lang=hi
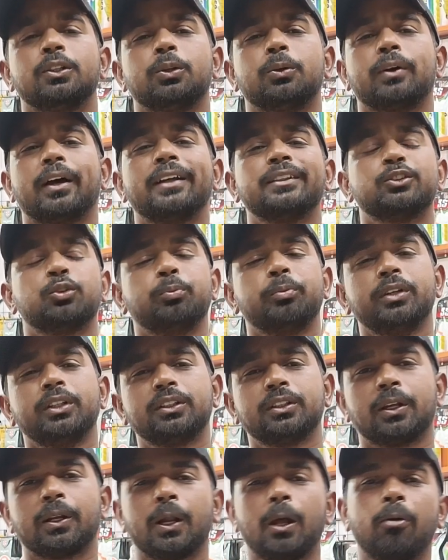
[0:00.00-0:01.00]
तो गैस
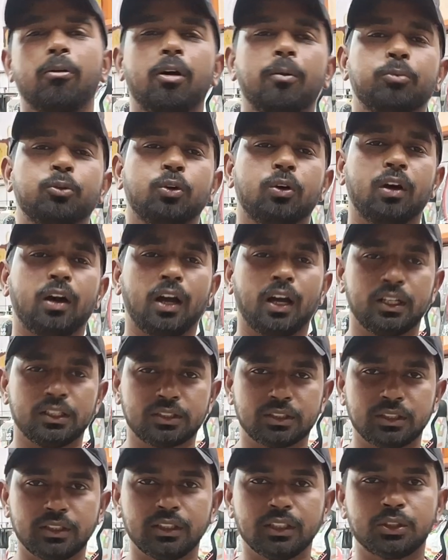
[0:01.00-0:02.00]
उम्मीद कर रहा हूँ आपको
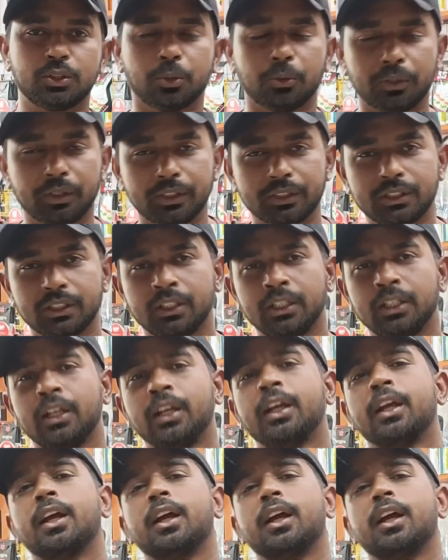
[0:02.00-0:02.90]
आज की ये छोटी सी